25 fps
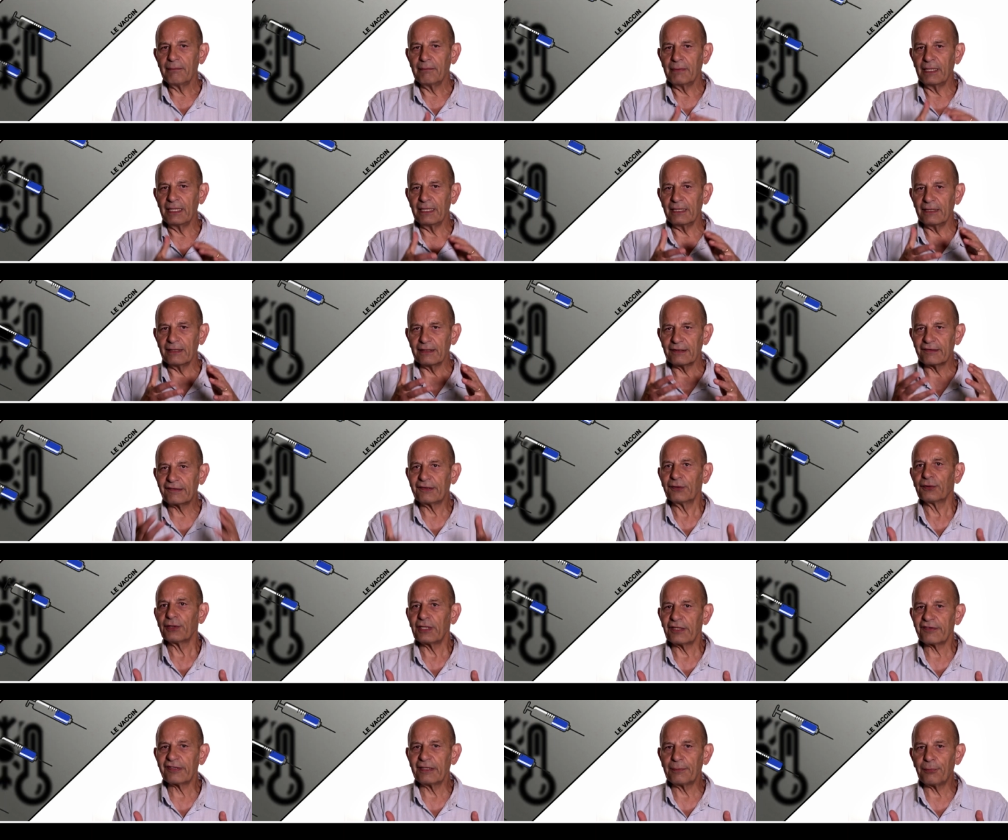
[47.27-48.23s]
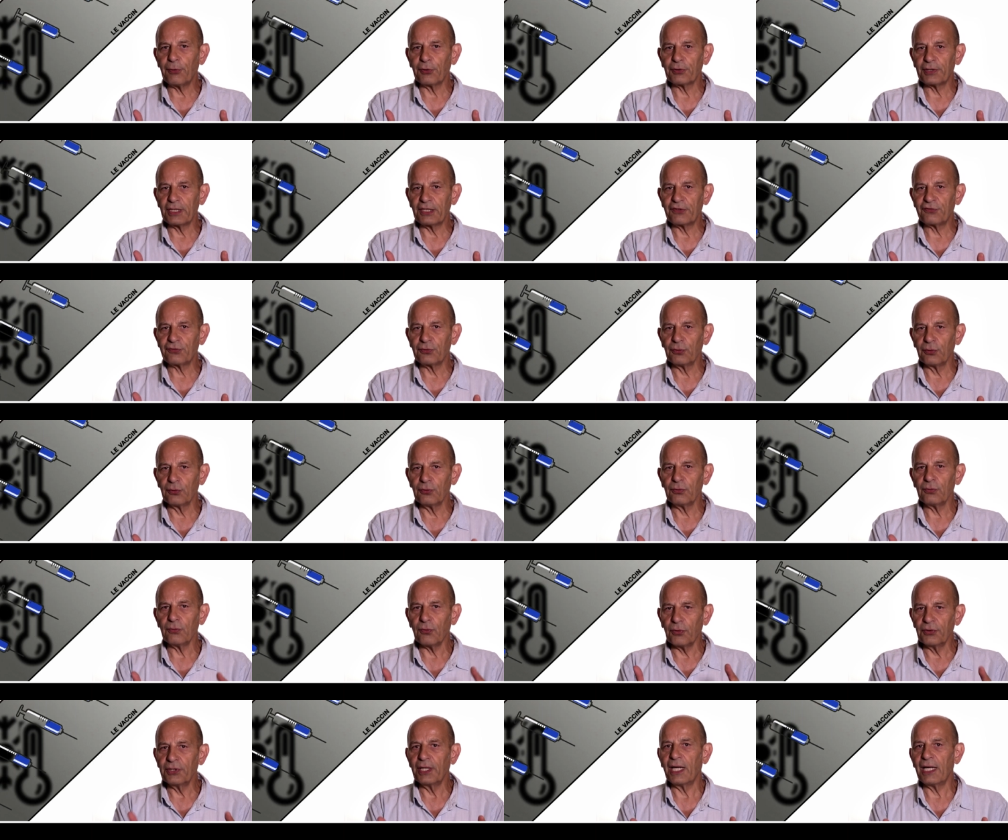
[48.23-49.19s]
Mais euh, si on a ces
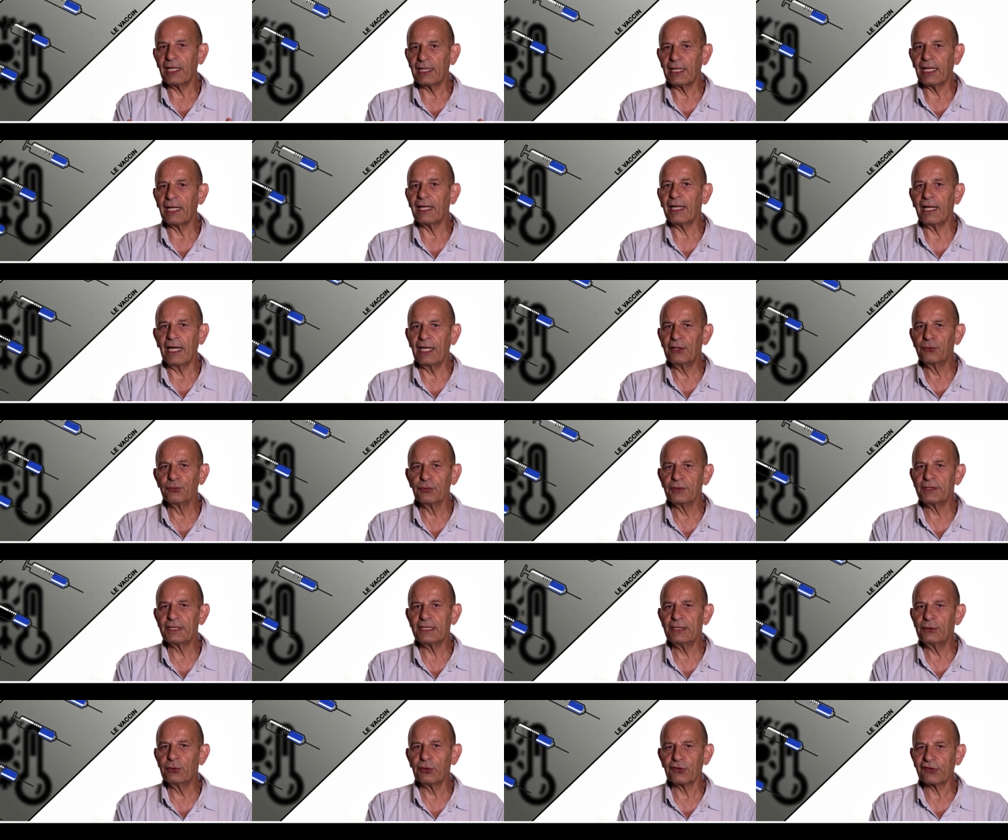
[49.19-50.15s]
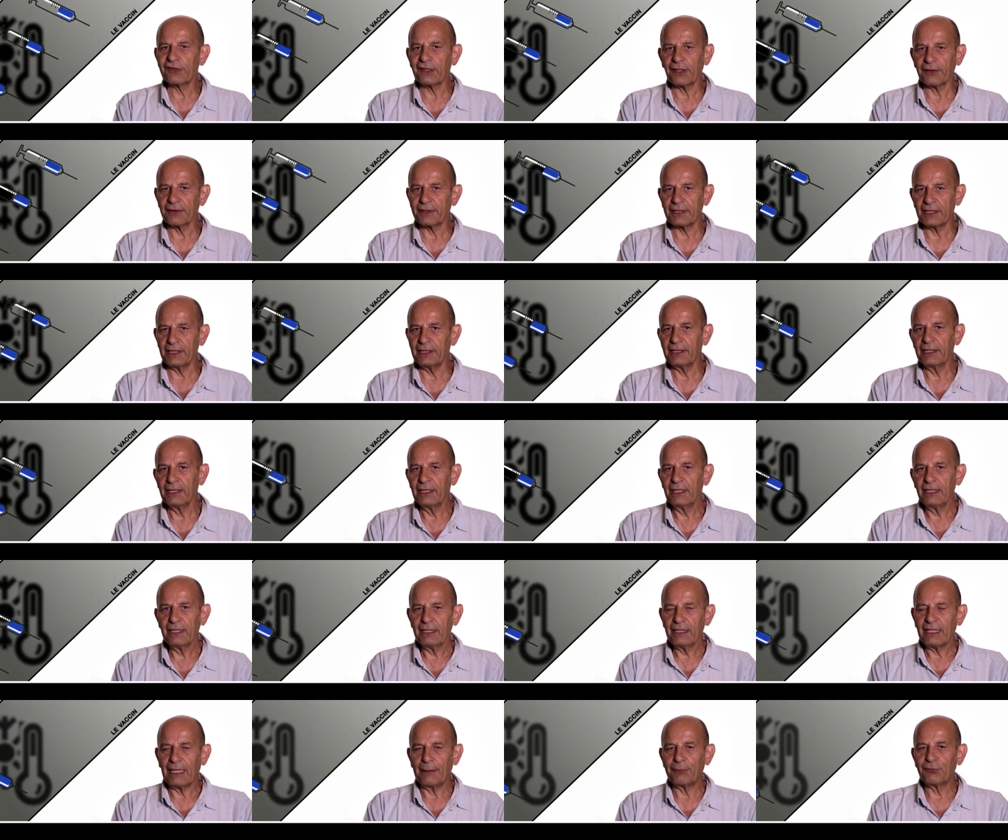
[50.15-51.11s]
protections, on a là un outil de santé
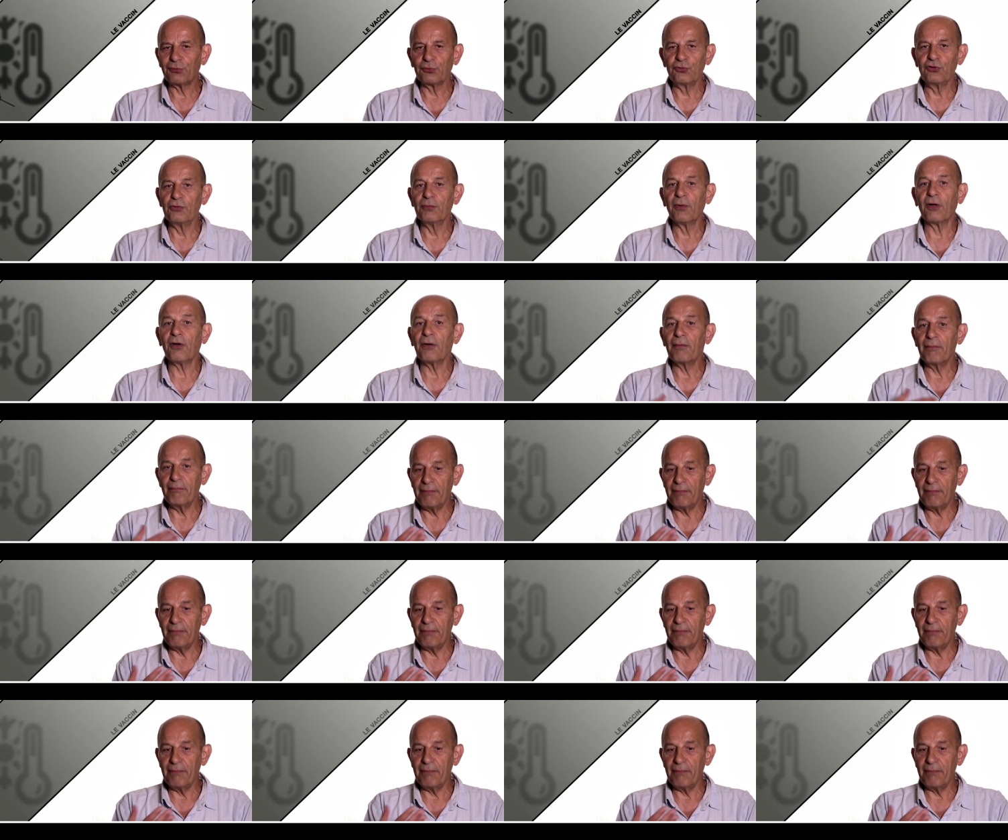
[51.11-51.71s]
absolument